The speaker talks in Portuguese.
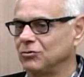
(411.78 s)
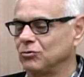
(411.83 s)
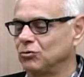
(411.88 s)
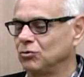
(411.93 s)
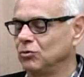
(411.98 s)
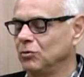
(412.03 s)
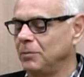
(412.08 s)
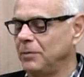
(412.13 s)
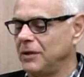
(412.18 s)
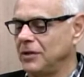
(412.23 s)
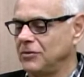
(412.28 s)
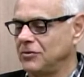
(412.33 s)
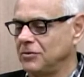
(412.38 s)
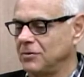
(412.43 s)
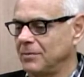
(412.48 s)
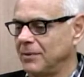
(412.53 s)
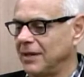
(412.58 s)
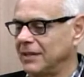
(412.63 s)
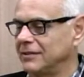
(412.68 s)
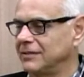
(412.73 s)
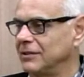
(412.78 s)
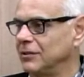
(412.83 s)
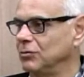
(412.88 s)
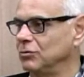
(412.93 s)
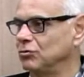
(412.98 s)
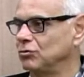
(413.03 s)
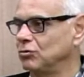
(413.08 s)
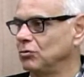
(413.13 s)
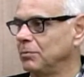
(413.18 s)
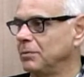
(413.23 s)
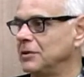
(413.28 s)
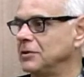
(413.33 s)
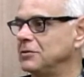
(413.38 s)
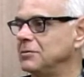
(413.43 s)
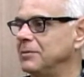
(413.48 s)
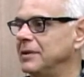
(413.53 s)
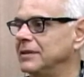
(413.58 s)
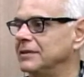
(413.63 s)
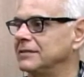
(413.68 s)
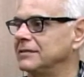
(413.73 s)
superestimação,
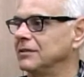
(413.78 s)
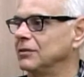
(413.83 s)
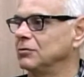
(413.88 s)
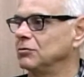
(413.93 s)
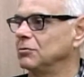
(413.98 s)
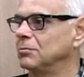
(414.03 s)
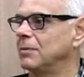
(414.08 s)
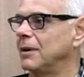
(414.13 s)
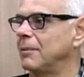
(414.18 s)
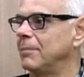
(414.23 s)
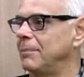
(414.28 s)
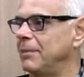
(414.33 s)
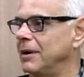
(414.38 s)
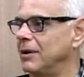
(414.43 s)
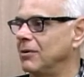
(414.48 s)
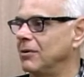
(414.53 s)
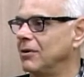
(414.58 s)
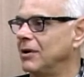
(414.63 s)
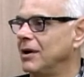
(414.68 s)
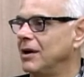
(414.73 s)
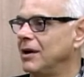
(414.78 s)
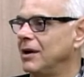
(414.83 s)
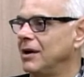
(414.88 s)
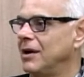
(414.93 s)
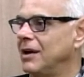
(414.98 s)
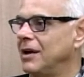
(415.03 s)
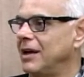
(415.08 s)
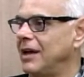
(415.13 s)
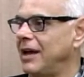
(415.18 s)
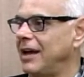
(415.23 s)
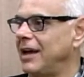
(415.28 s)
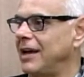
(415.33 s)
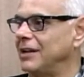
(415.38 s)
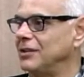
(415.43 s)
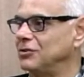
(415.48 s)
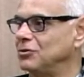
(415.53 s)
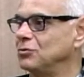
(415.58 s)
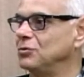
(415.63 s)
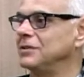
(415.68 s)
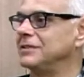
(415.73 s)
superdimensão do papel é,
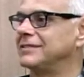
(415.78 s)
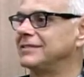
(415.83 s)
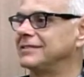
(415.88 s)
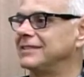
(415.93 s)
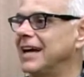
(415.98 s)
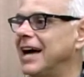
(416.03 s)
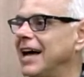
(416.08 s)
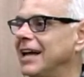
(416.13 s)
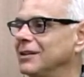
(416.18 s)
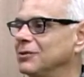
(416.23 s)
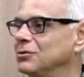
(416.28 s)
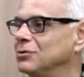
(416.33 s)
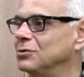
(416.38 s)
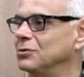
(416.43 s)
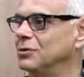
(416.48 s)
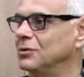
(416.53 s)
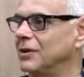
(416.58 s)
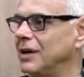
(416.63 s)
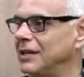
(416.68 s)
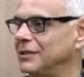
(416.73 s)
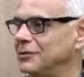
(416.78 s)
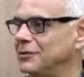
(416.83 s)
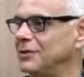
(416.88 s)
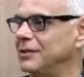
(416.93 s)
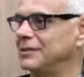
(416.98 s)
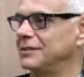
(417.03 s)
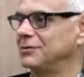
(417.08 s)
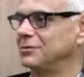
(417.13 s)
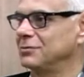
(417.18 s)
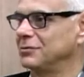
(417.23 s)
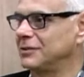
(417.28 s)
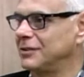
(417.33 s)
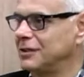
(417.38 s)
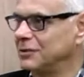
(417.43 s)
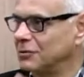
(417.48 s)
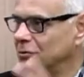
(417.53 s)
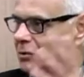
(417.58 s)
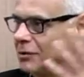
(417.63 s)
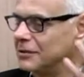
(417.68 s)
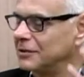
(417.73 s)
de um estado, às vezes, um
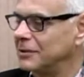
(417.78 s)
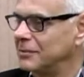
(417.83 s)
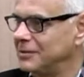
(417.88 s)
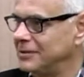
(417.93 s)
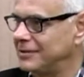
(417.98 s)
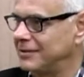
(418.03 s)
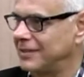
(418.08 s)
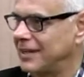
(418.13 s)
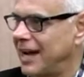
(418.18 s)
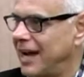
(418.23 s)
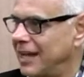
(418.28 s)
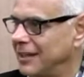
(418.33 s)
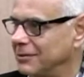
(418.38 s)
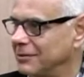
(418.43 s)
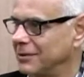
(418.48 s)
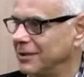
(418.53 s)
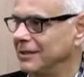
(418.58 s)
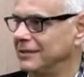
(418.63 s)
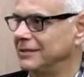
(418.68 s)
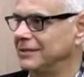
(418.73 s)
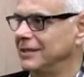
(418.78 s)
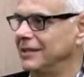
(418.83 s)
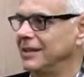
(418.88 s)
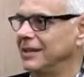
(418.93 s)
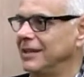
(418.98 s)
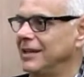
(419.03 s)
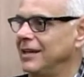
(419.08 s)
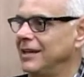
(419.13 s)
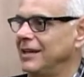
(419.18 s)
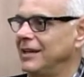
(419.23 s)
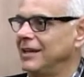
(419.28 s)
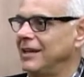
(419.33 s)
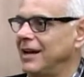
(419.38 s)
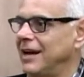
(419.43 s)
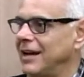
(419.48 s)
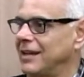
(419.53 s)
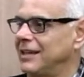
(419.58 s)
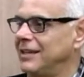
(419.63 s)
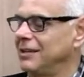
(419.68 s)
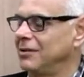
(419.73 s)
tanto quanto abstrato. Quer dizer,
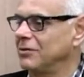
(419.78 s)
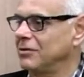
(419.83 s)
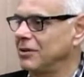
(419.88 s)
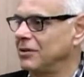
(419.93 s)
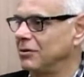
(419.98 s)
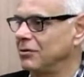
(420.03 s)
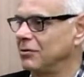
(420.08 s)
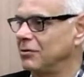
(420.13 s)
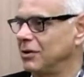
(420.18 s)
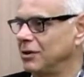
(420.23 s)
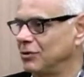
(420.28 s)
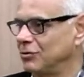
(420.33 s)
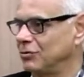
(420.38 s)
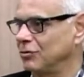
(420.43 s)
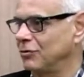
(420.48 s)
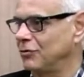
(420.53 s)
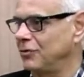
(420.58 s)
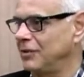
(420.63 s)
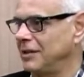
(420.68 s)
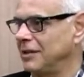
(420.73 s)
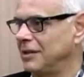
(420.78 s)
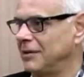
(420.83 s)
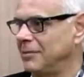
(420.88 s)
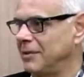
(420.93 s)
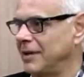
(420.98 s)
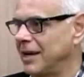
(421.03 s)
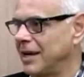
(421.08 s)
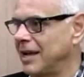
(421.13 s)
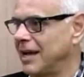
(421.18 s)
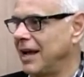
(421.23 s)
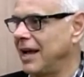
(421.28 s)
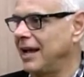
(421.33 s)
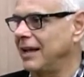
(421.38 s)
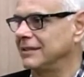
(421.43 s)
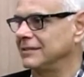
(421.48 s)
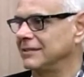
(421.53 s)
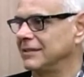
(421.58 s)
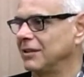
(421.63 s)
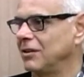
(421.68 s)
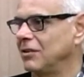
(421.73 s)
aquilo que eu não resolvi na minha
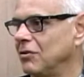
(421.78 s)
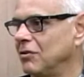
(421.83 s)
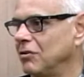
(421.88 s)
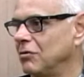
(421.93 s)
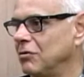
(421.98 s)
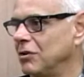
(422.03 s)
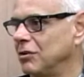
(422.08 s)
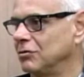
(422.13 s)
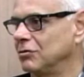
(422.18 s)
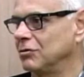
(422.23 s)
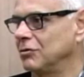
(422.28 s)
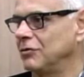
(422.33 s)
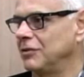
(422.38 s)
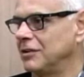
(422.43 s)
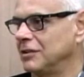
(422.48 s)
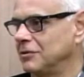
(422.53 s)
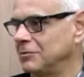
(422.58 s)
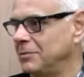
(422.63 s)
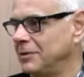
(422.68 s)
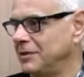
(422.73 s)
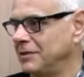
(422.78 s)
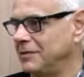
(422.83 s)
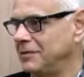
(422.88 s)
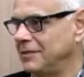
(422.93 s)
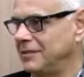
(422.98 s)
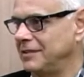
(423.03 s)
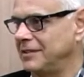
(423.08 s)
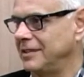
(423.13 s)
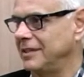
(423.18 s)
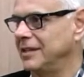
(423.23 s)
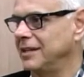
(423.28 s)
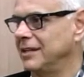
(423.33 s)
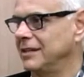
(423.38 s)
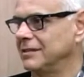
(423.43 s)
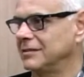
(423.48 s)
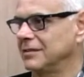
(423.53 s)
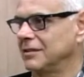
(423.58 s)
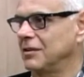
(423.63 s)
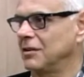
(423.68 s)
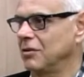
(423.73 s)
casa, que eu não resolvi nas minhas
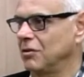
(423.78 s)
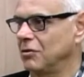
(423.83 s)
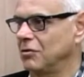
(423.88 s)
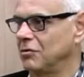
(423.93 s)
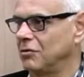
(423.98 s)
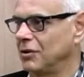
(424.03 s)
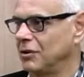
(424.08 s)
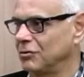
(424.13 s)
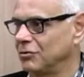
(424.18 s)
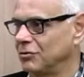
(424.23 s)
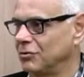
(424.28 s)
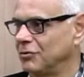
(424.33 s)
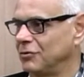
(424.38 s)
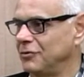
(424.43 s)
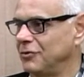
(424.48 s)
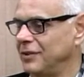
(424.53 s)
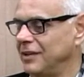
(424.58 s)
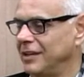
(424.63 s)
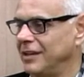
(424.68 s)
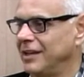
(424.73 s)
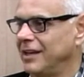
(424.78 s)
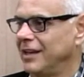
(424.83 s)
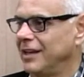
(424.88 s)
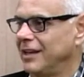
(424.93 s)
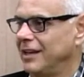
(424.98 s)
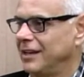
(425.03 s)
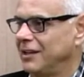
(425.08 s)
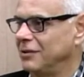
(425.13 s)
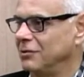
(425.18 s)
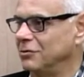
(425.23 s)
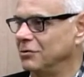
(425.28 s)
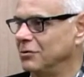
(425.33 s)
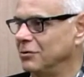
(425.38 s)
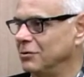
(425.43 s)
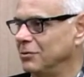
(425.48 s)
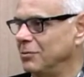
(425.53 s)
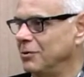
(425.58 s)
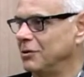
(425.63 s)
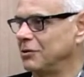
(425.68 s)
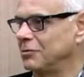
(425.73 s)
vizinhanças, aquilo que eu não resolvi
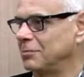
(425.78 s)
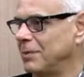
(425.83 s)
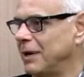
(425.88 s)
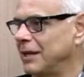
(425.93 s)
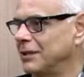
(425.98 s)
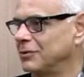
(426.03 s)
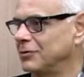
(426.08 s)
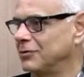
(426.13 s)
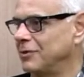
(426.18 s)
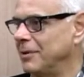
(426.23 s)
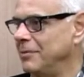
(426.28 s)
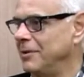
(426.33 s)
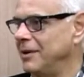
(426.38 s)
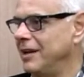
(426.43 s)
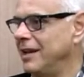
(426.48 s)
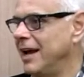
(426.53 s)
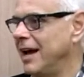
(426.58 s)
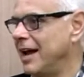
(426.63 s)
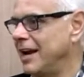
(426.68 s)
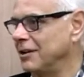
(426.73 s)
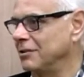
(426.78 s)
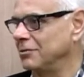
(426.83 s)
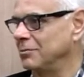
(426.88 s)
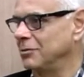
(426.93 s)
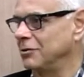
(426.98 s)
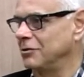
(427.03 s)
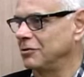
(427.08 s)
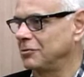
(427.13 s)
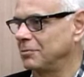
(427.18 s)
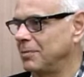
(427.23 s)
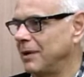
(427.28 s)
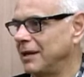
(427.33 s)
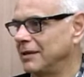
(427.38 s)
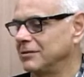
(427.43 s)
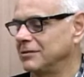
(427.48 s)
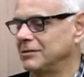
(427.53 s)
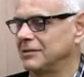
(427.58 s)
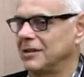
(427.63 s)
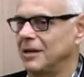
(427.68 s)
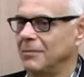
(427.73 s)
no meu espaço familiar, no meu
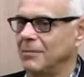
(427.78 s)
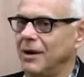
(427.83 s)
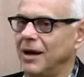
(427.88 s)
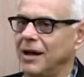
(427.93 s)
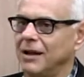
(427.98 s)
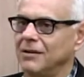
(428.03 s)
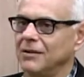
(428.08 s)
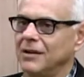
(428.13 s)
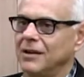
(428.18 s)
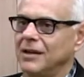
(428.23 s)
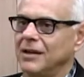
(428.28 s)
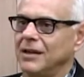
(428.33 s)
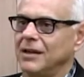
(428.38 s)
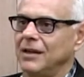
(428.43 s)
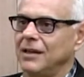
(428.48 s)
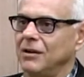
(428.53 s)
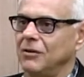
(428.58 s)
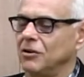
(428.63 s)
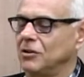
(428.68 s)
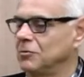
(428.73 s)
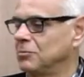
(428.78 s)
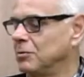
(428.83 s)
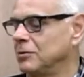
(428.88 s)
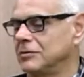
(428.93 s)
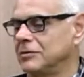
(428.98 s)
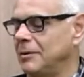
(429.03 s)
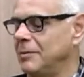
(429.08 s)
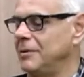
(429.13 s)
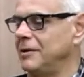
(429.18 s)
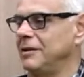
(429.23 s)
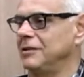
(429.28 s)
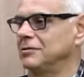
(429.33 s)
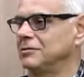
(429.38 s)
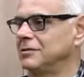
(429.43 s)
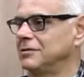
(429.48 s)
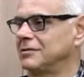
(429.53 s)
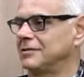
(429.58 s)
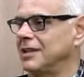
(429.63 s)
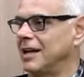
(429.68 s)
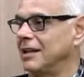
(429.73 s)
espaço de trabalho, eu responsabilizo
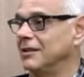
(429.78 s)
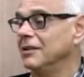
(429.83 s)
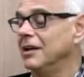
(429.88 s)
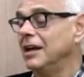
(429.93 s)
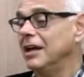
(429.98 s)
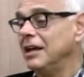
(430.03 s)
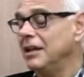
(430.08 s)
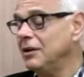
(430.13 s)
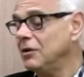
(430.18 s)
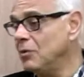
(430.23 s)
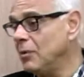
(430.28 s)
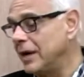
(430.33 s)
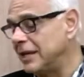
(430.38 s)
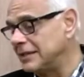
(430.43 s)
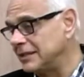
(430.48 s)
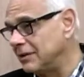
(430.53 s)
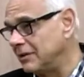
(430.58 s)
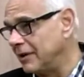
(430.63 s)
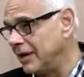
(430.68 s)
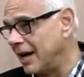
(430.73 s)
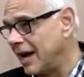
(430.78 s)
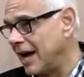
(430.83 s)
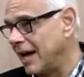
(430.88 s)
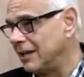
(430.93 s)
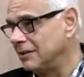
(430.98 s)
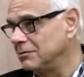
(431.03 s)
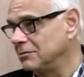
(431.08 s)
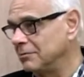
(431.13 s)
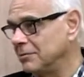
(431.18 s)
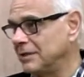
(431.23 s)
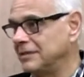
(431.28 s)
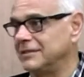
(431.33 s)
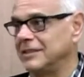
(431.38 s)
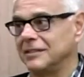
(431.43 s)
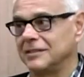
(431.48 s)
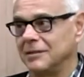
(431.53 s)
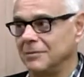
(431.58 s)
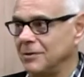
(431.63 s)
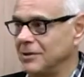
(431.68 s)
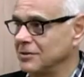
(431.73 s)
o Estado. Não é tão errado, mas
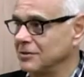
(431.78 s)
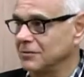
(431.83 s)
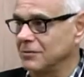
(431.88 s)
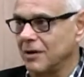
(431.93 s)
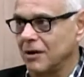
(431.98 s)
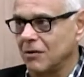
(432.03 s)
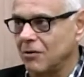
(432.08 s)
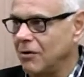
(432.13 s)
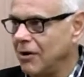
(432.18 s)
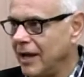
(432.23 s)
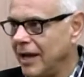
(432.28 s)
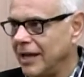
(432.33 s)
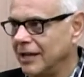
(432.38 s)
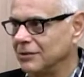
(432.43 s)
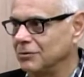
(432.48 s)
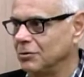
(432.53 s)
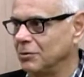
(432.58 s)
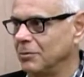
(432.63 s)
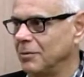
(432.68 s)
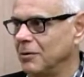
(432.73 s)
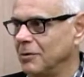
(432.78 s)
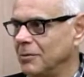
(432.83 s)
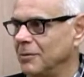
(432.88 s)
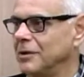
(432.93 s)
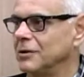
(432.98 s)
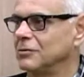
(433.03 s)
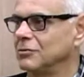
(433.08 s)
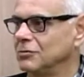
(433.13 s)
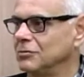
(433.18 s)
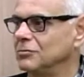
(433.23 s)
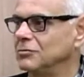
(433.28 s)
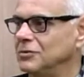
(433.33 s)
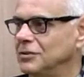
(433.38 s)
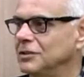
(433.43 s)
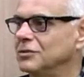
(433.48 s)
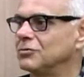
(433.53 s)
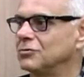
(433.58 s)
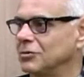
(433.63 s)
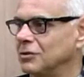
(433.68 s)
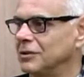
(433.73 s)
certamente não é correto, ou pelo menos não
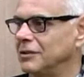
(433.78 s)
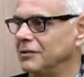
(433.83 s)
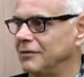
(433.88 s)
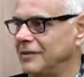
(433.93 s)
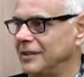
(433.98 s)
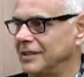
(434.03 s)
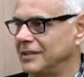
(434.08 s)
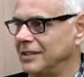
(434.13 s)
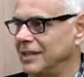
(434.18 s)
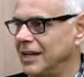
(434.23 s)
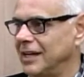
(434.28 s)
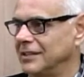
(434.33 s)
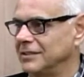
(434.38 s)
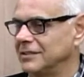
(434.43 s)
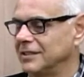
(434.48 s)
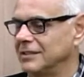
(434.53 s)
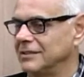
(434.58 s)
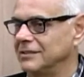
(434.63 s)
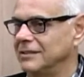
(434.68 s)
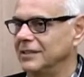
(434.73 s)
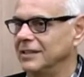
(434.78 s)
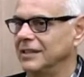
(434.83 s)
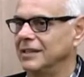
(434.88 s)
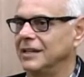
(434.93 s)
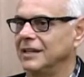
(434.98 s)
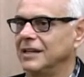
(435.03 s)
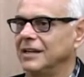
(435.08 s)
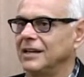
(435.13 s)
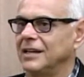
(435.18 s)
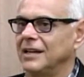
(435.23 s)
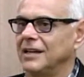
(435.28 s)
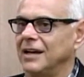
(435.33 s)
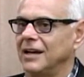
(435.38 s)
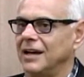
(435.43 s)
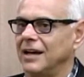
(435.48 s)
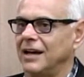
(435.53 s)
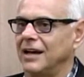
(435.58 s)
diz toda a verdade. Quer dizer, há,